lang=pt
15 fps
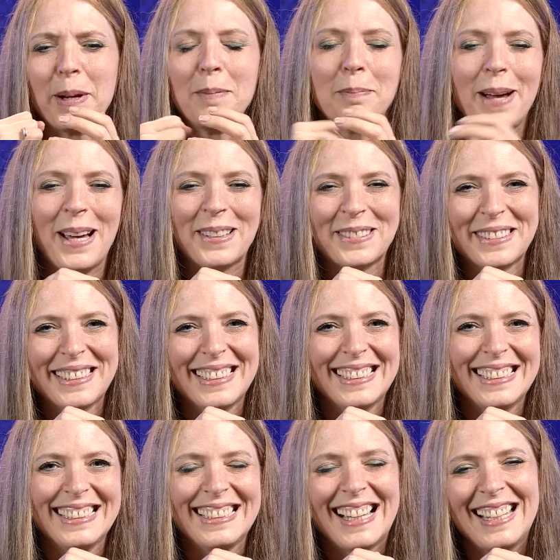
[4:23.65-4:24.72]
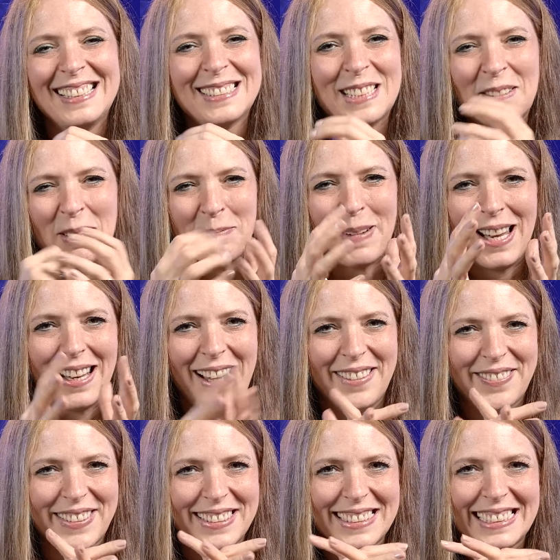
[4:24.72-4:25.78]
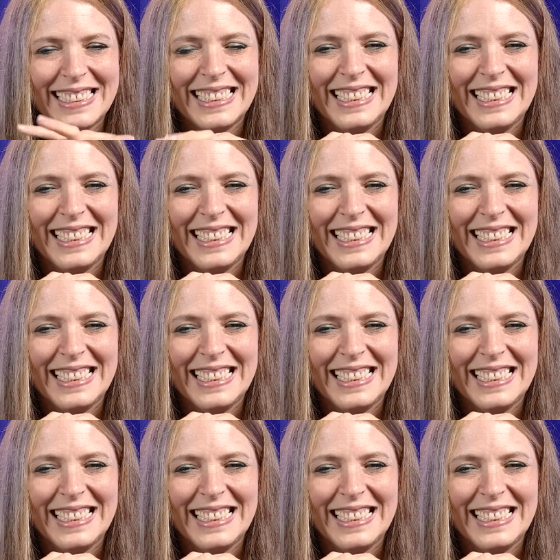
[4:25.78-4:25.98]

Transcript: preparam, e aí eles dão a palavra.